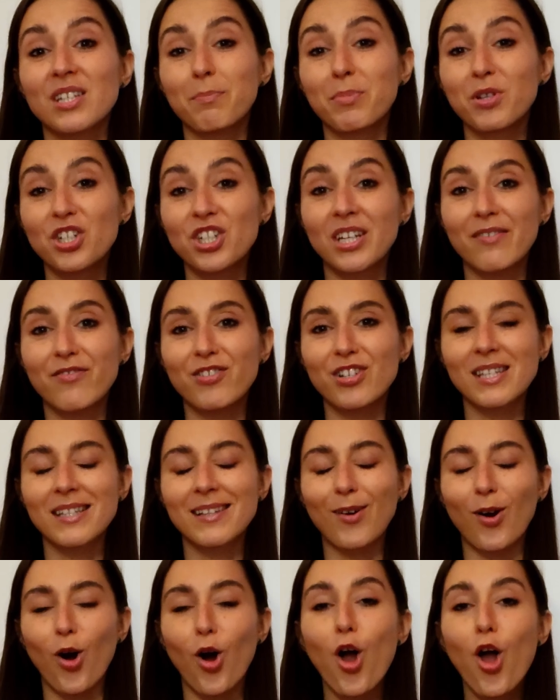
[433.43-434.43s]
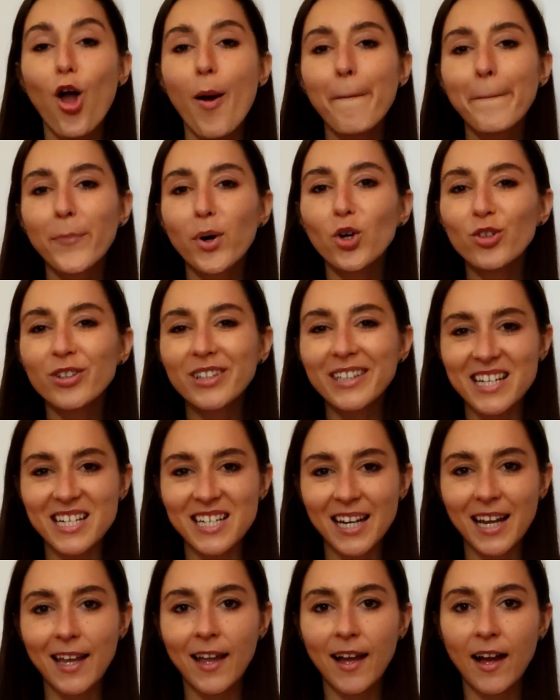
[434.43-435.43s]
piszcie wszystko
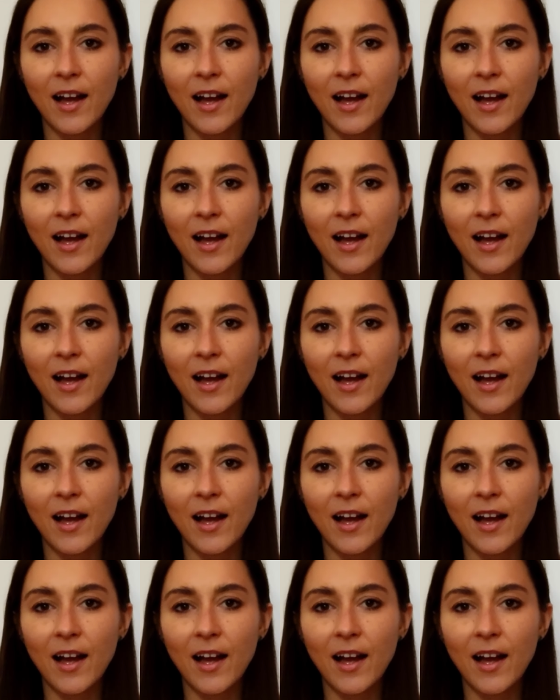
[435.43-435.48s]
poniżej,